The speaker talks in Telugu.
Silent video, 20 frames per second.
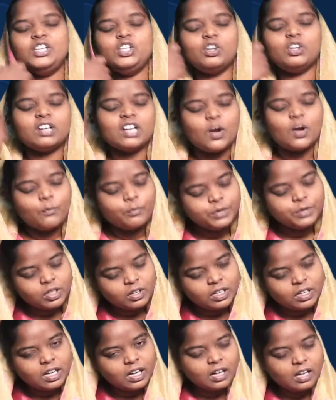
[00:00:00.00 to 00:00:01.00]
ఈ యొక్క ఈ
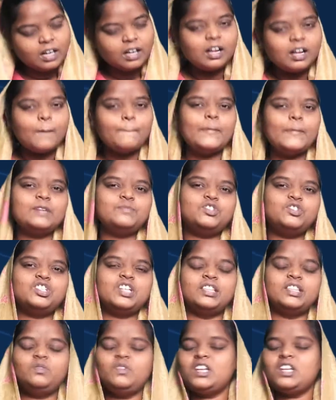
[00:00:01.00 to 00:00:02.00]
యొక్క మనం
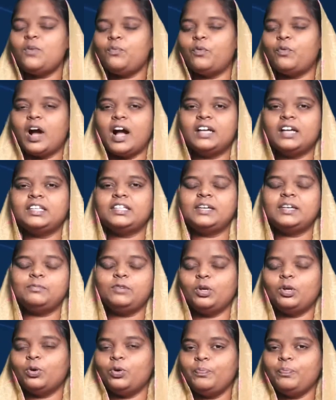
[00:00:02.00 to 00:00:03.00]
చదివిన
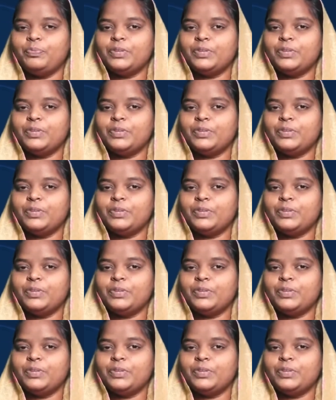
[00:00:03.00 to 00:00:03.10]
వాక్యంలో